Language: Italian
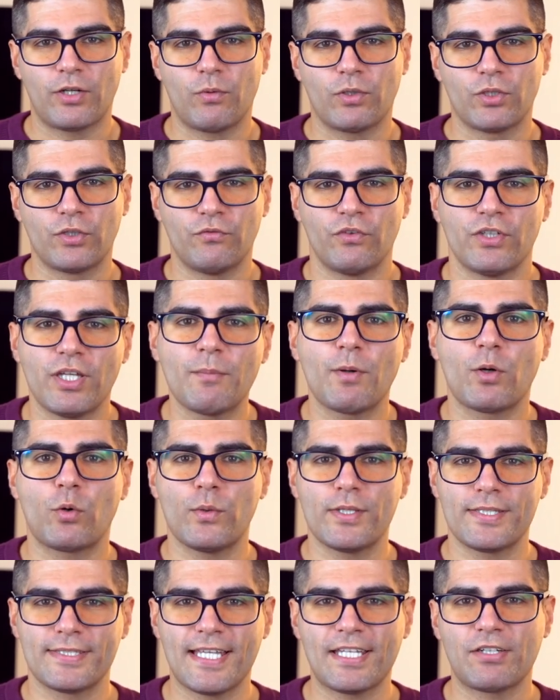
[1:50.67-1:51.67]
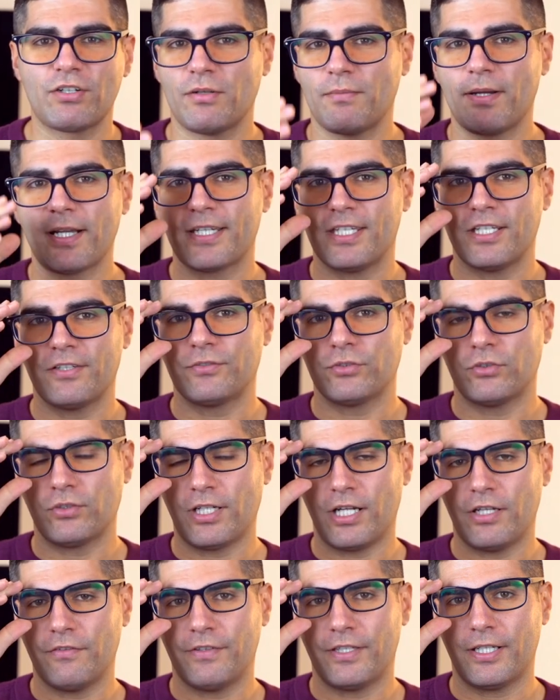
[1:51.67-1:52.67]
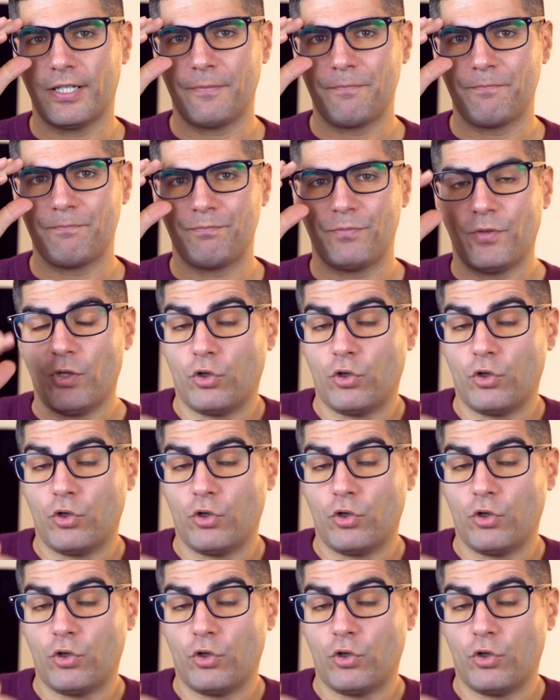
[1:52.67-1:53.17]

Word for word: quando vogliamo acquistare una macchina fotografica.